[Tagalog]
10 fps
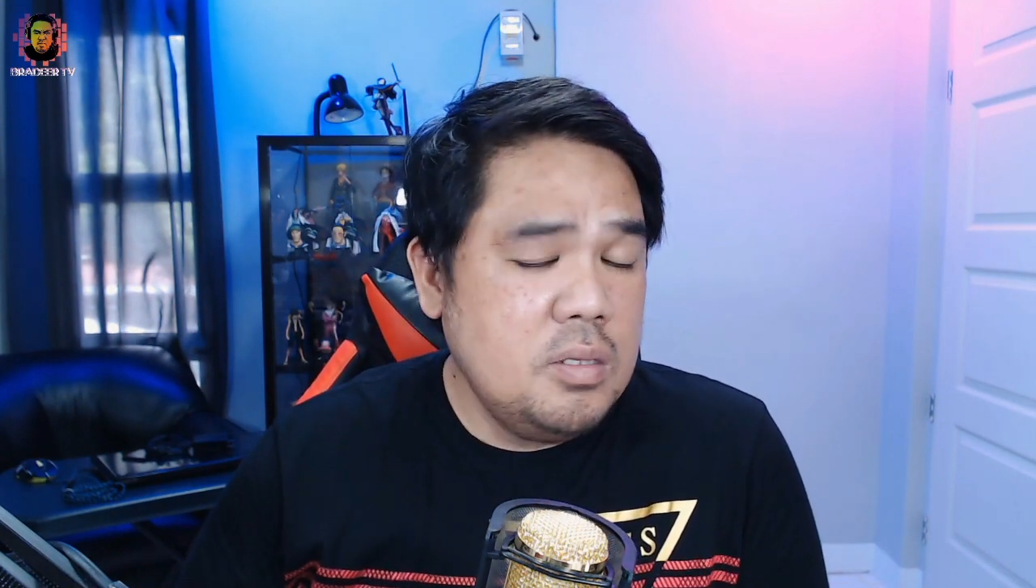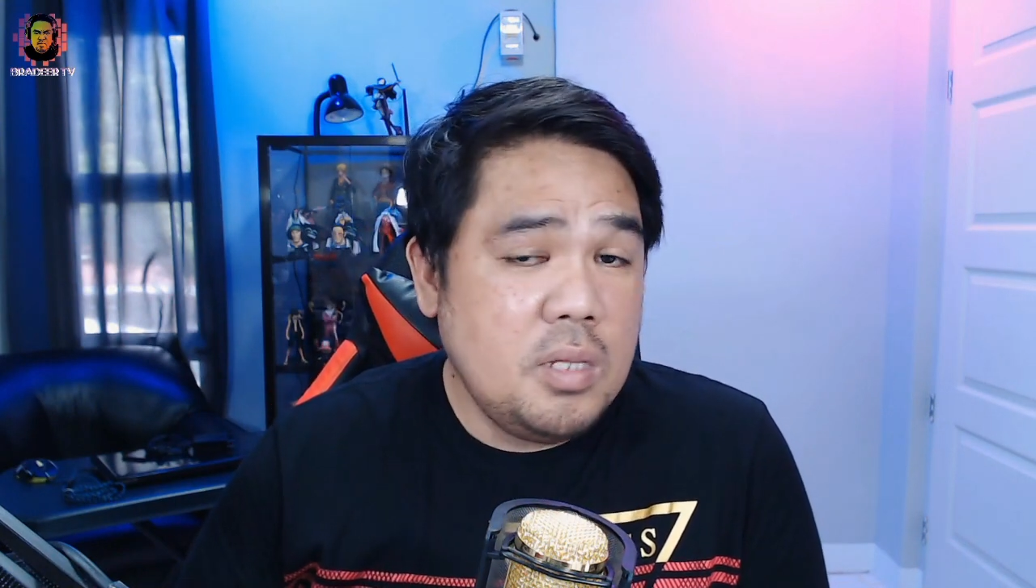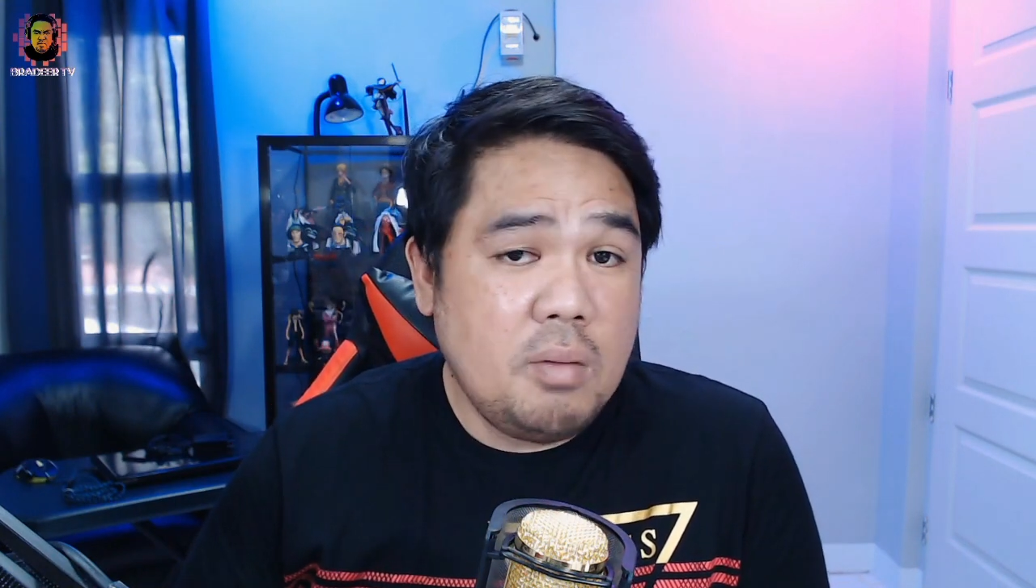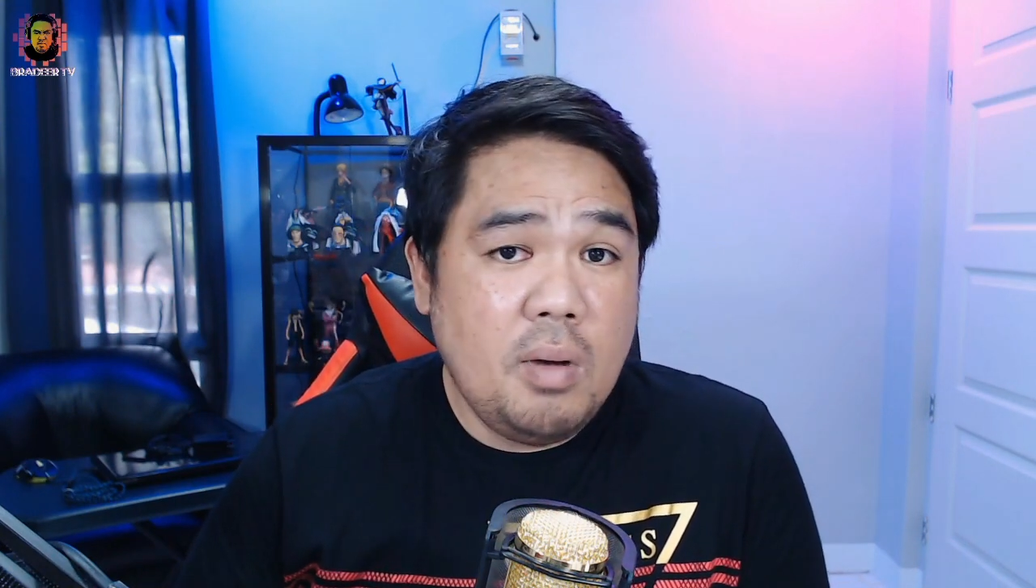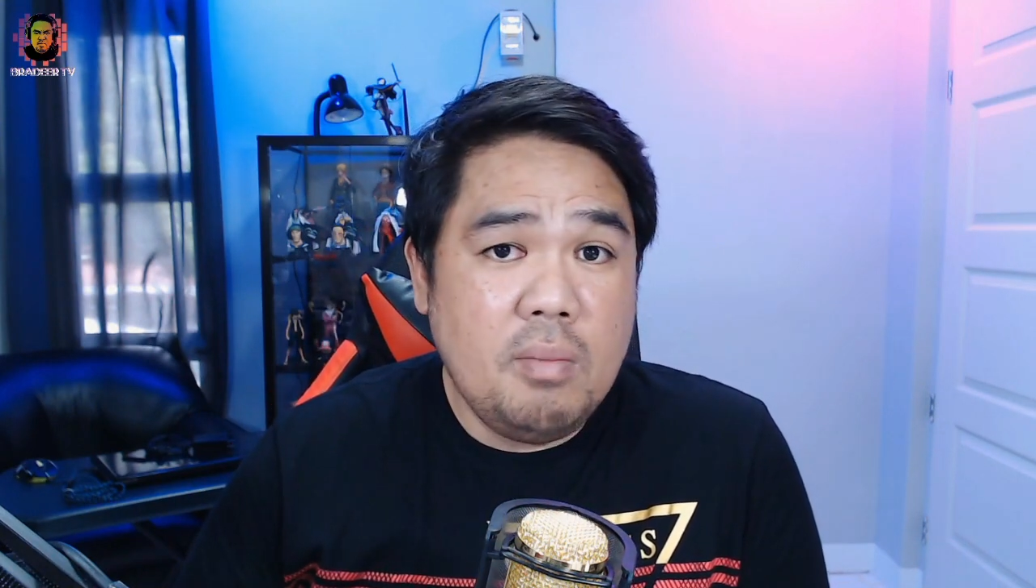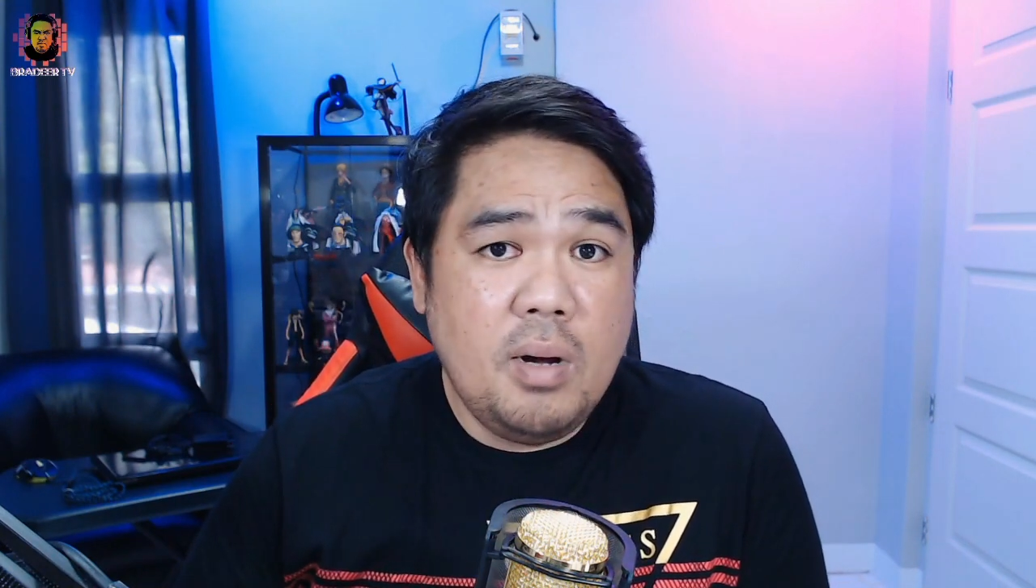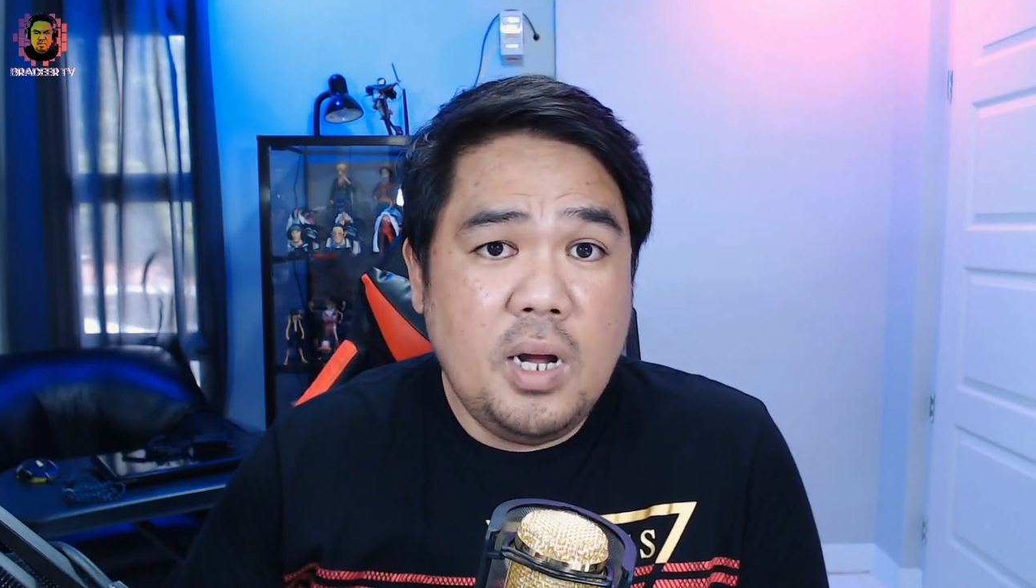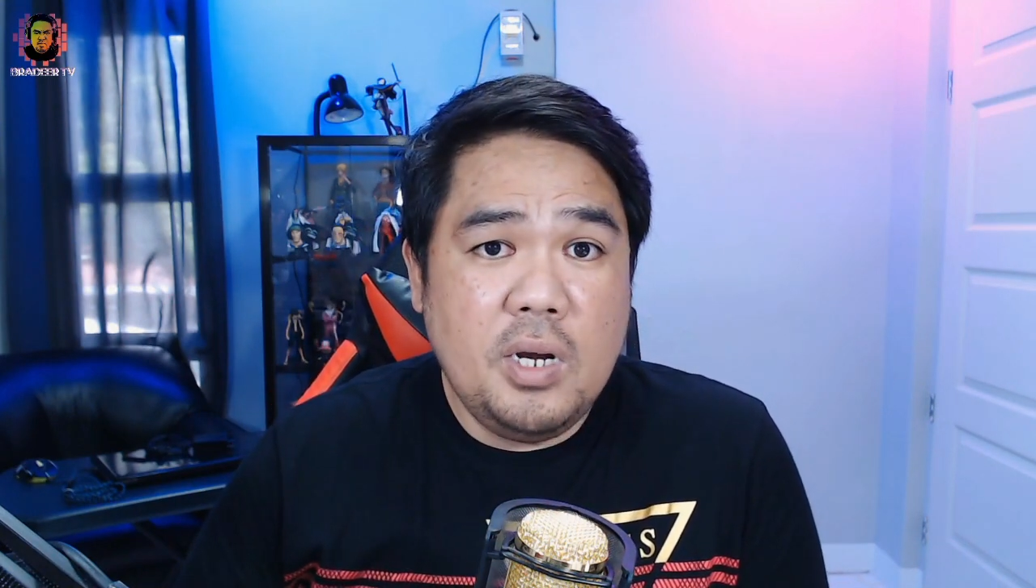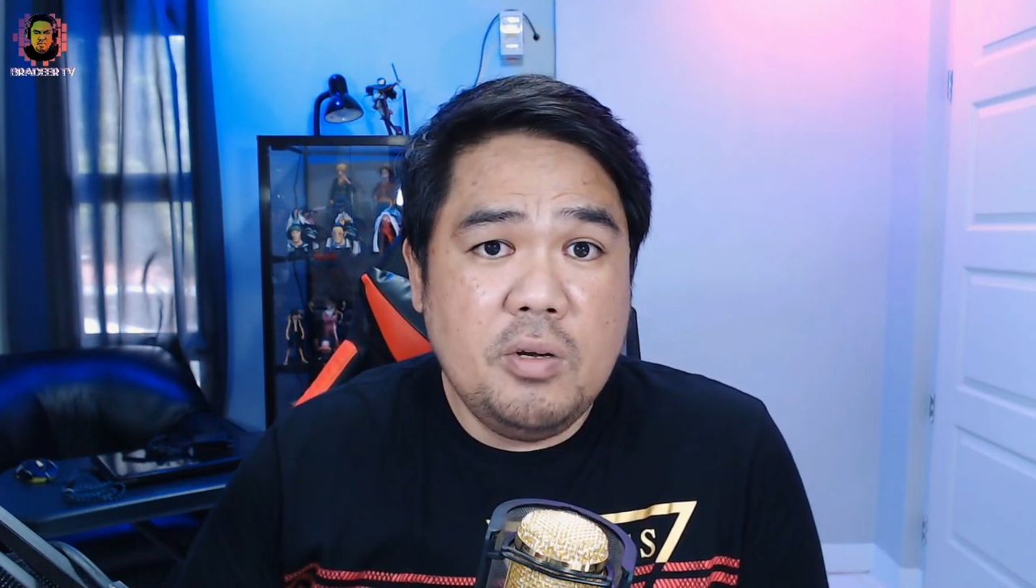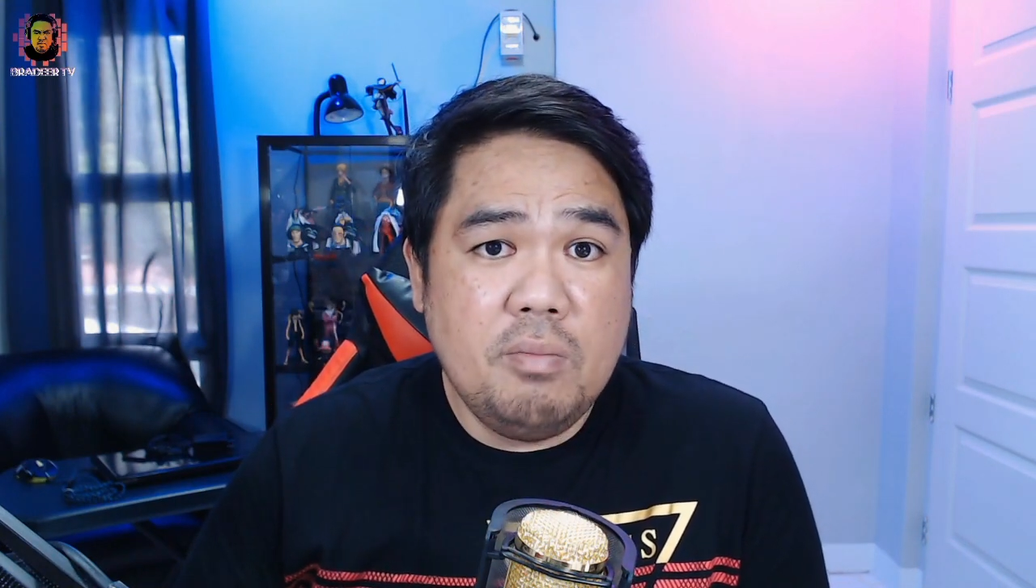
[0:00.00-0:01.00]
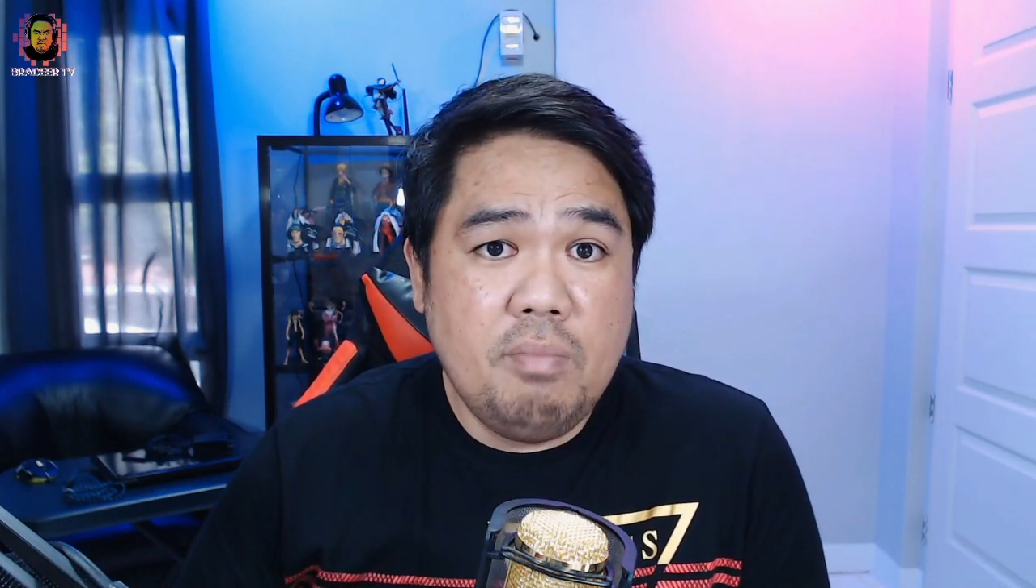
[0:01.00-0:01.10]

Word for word: nagmamahal yung